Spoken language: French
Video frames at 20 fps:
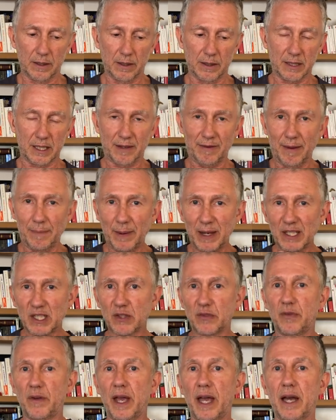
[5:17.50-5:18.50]
Ça ne va pas
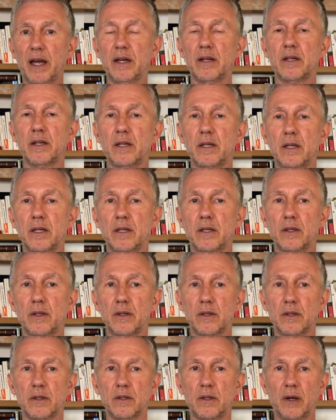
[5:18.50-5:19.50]
se faire
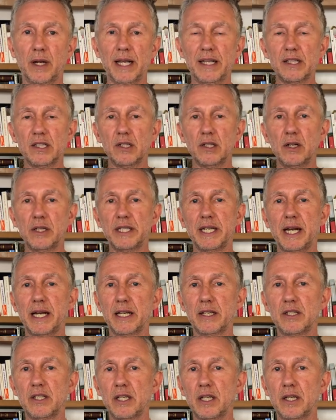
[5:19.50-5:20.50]
dans la seule
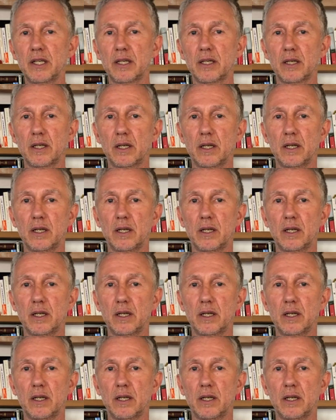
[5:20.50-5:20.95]
dialectique